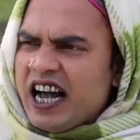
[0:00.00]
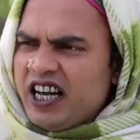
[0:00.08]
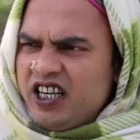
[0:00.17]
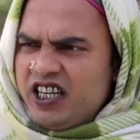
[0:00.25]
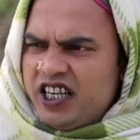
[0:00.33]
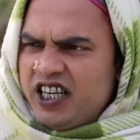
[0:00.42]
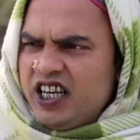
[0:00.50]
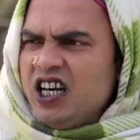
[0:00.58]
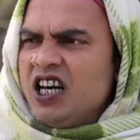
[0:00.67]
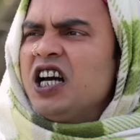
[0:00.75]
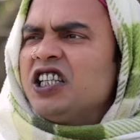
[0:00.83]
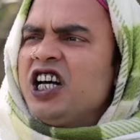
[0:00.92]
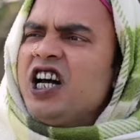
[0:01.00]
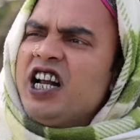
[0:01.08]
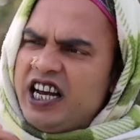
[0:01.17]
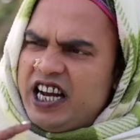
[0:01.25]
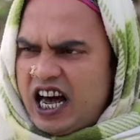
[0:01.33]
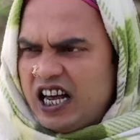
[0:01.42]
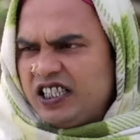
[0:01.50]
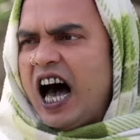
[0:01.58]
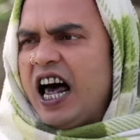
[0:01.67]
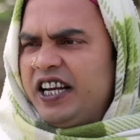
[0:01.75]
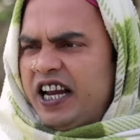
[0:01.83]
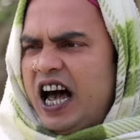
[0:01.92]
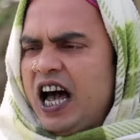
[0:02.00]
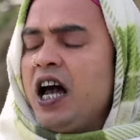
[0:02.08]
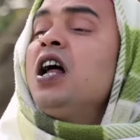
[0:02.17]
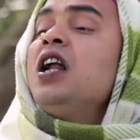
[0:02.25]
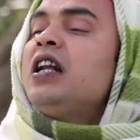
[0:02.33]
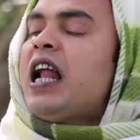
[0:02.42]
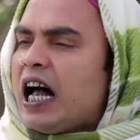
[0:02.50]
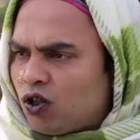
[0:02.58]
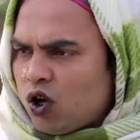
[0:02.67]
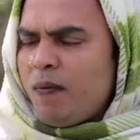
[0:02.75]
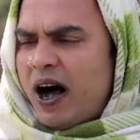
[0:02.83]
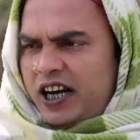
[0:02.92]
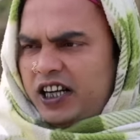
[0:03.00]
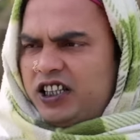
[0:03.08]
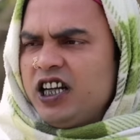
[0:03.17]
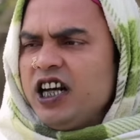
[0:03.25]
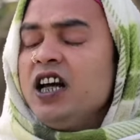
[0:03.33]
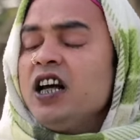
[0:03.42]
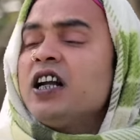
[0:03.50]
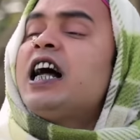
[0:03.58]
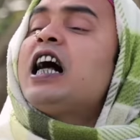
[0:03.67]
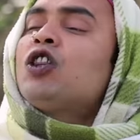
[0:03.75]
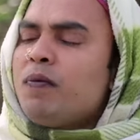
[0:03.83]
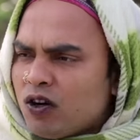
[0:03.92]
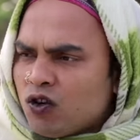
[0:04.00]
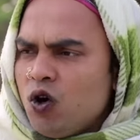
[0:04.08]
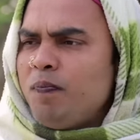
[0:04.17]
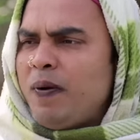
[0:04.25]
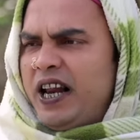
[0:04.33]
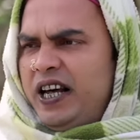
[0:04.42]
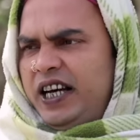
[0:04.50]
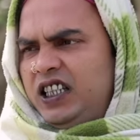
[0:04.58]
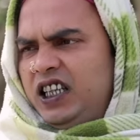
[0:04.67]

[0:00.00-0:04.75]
দেখিনি চিনি না জানি না না তোমাকে চিনি না তোমার কোম্পানিকে